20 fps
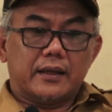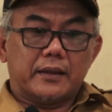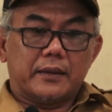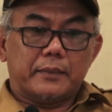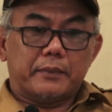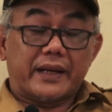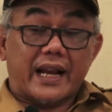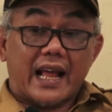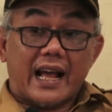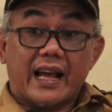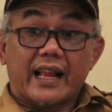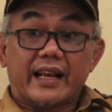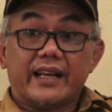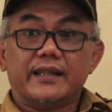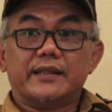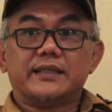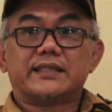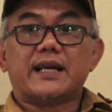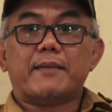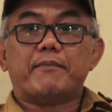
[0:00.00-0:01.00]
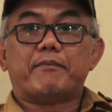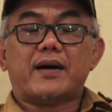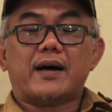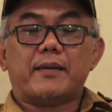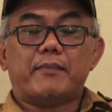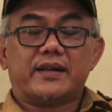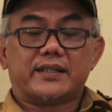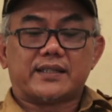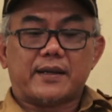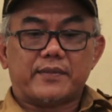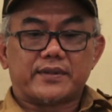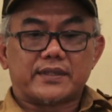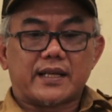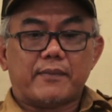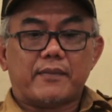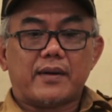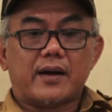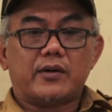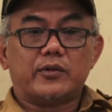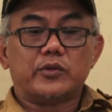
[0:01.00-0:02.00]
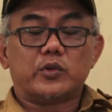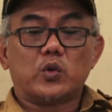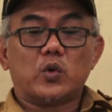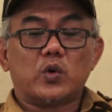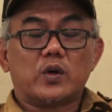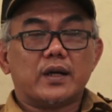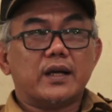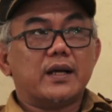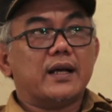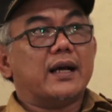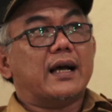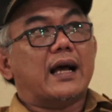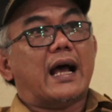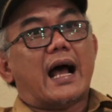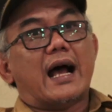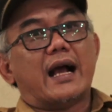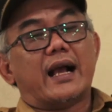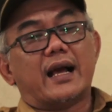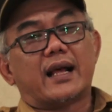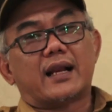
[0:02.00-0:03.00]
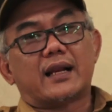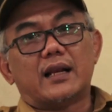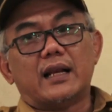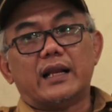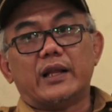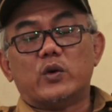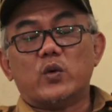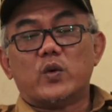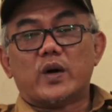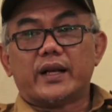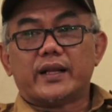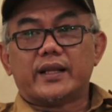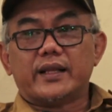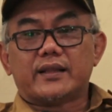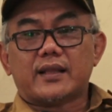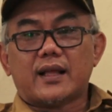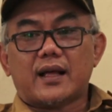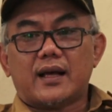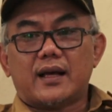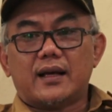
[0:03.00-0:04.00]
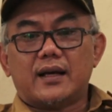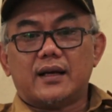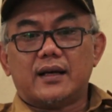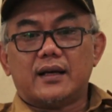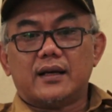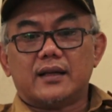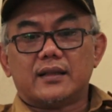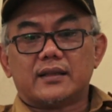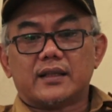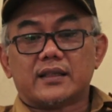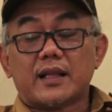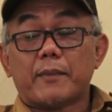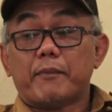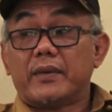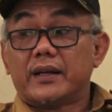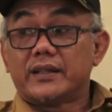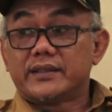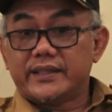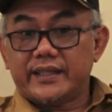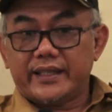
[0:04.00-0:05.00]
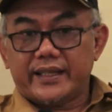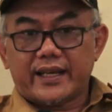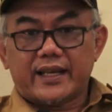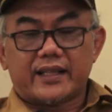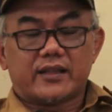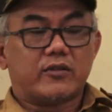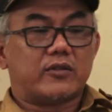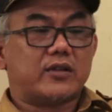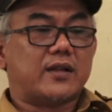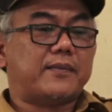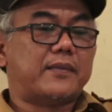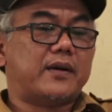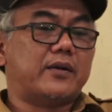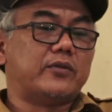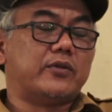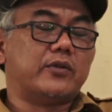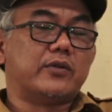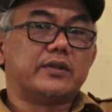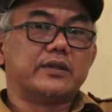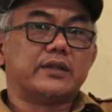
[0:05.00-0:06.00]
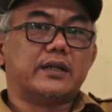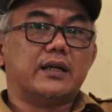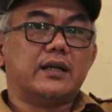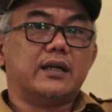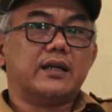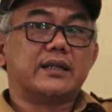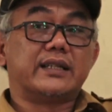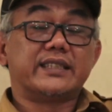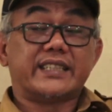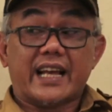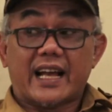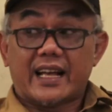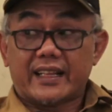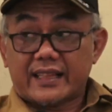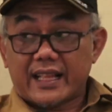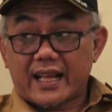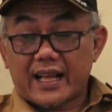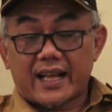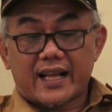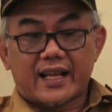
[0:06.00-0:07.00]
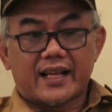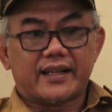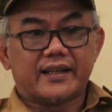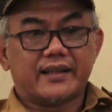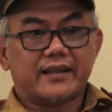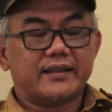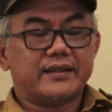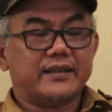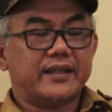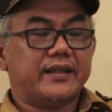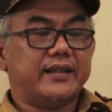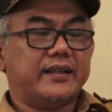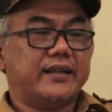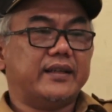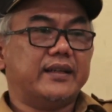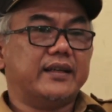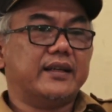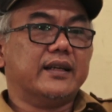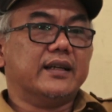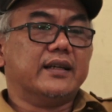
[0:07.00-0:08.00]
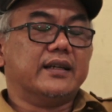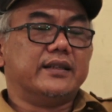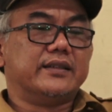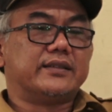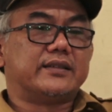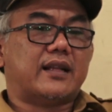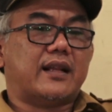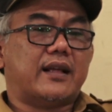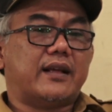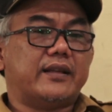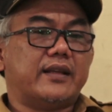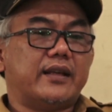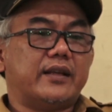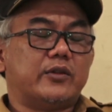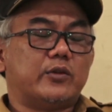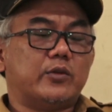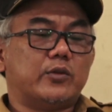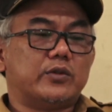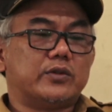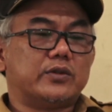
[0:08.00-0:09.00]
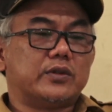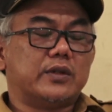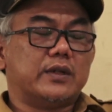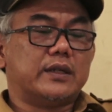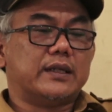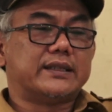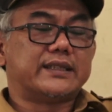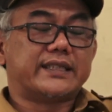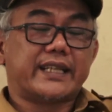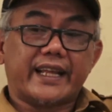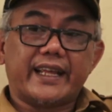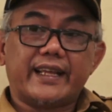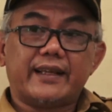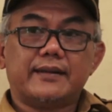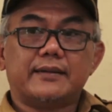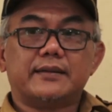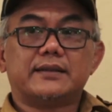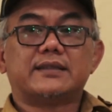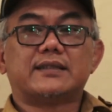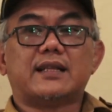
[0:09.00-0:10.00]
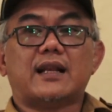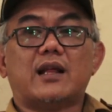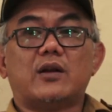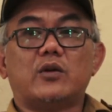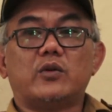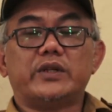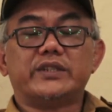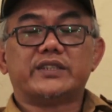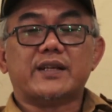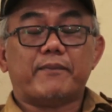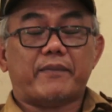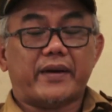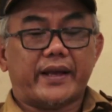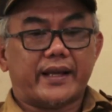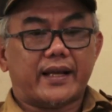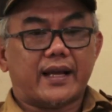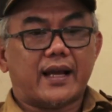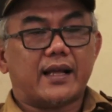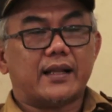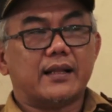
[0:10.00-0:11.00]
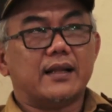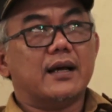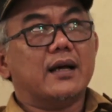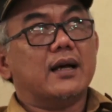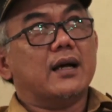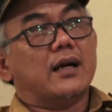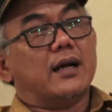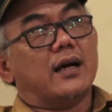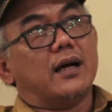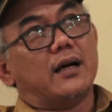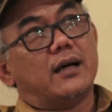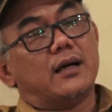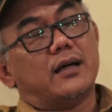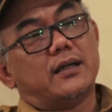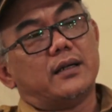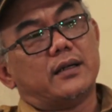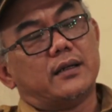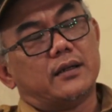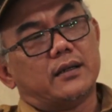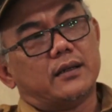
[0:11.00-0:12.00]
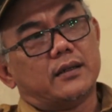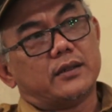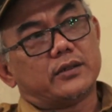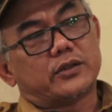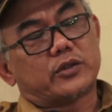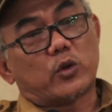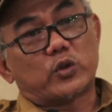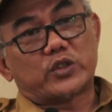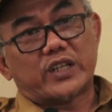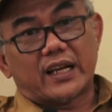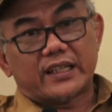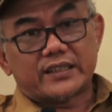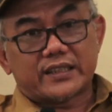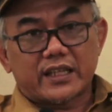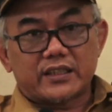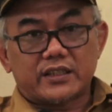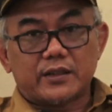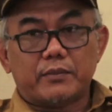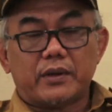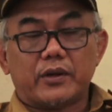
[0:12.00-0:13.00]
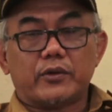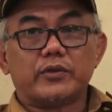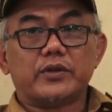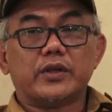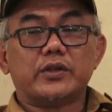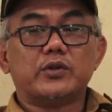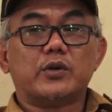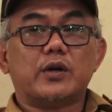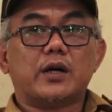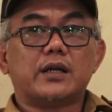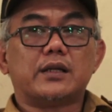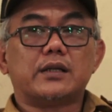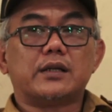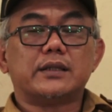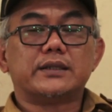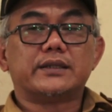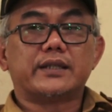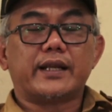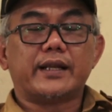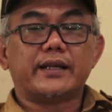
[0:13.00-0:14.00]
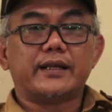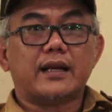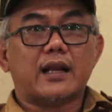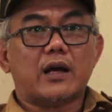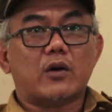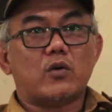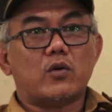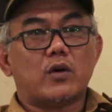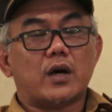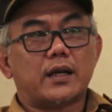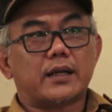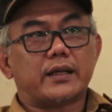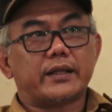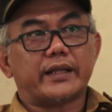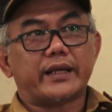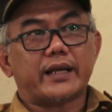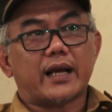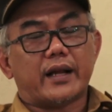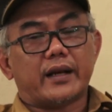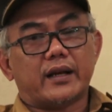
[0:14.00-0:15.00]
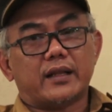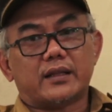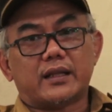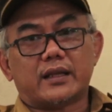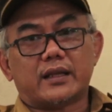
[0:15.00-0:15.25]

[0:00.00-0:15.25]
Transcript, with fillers: menangani sampah bersama-sama untuk agar lingkungan kita uh, tetap bersih ya terutama untuk uh, kesehatan jadi istilahnya itu sering selalu disampaikan uh, sosialisasi berikutnya juga sering dilakukan ketika ada